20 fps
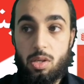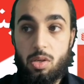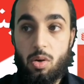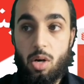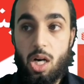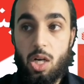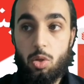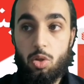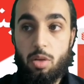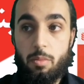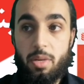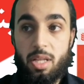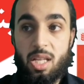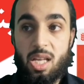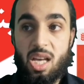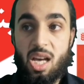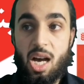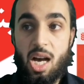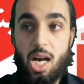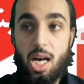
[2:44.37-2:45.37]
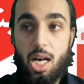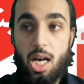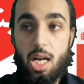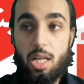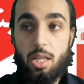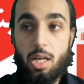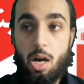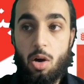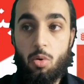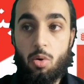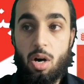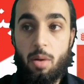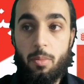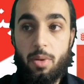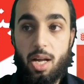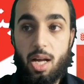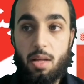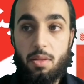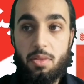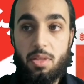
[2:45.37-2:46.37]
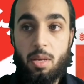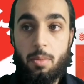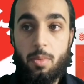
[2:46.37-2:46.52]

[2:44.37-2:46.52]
يعانون من اعاقات او امراض